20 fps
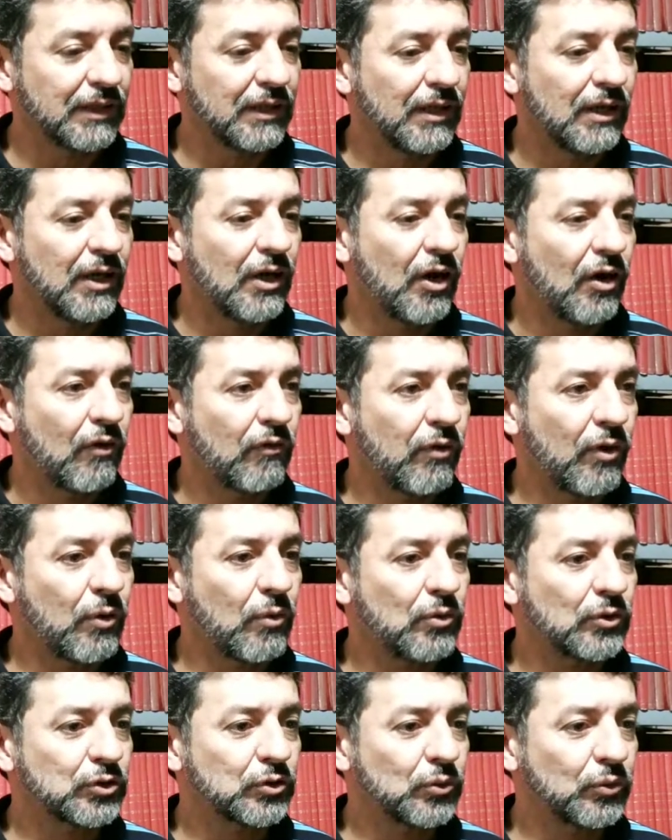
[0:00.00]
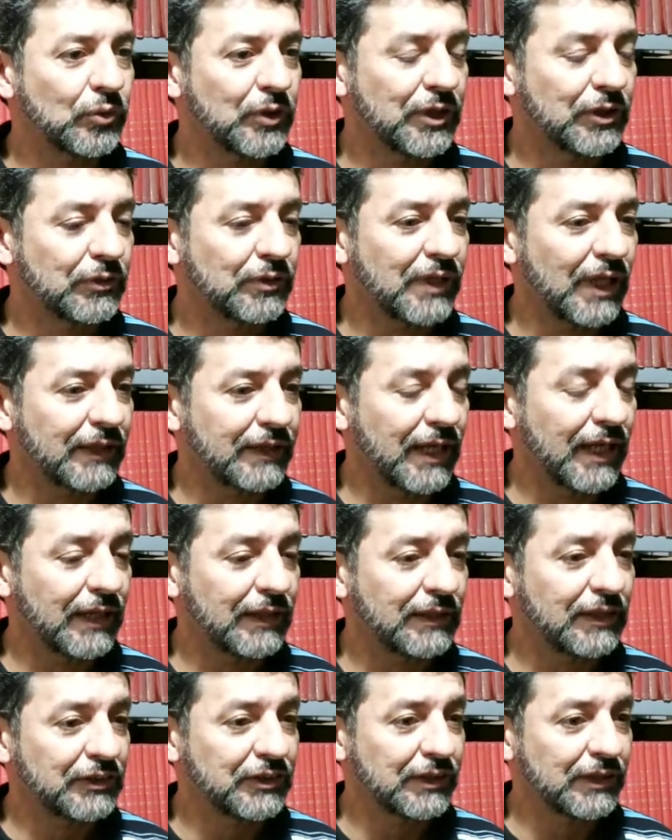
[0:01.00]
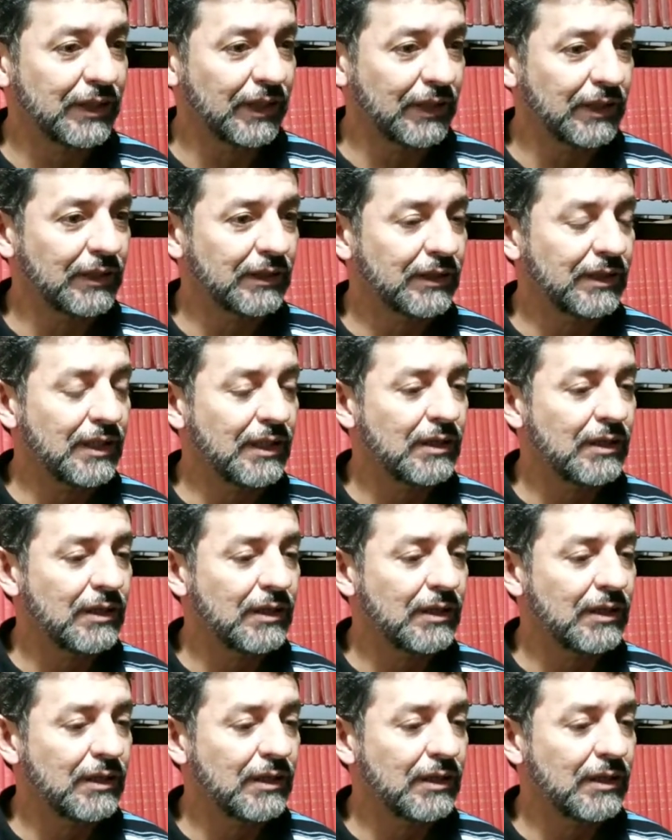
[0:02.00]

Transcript: Foi construído na década de 30,